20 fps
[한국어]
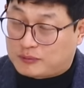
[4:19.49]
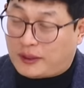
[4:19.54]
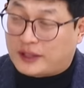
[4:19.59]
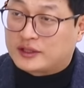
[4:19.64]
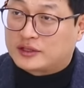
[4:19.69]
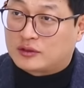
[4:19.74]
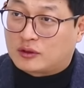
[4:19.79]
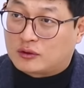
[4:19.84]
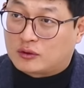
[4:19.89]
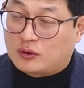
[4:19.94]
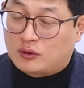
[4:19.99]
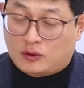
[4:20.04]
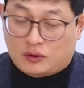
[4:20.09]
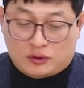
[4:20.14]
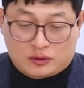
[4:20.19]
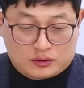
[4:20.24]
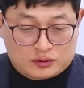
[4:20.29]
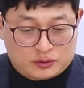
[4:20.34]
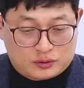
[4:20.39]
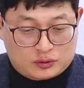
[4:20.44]

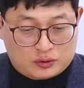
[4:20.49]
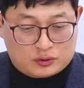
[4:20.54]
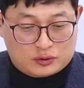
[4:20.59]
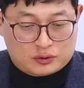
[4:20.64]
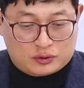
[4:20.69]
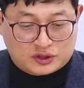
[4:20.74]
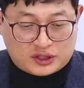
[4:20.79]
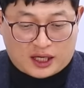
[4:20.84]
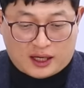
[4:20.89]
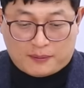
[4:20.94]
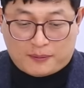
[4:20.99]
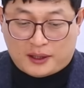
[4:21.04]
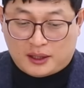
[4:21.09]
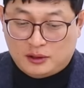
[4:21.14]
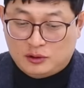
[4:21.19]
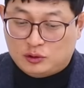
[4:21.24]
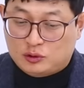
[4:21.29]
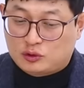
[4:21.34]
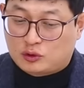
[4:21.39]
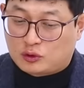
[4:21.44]
만들었고, 또
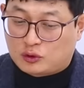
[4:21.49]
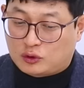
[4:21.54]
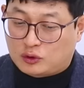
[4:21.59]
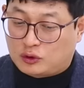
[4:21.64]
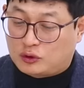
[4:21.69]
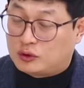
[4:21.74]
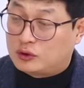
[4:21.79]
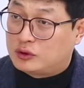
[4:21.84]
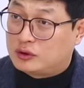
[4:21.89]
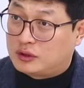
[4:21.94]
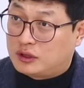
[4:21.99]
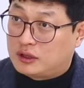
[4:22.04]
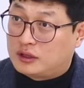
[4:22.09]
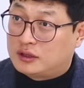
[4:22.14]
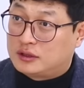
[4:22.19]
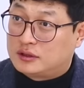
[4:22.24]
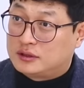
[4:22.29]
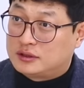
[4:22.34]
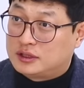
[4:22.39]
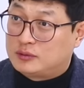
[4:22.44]
486도
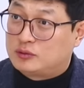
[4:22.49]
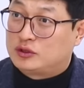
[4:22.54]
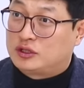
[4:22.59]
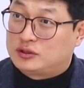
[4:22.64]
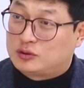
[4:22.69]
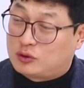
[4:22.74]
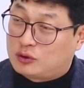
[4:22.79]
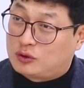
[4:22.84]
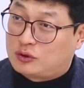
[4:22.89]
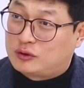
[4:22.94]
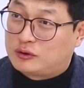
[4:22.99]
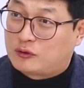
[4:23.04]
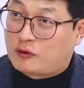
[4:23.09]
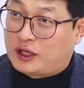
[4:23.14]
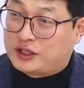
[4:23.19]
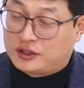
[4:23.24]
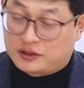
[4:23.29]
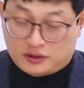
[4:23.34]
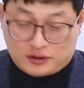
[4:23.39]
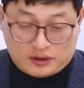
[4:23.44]
이분이 또
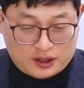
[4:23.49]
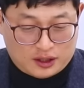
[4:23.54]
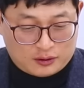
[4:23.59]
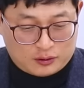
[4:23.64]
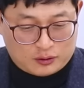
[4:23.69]
관여를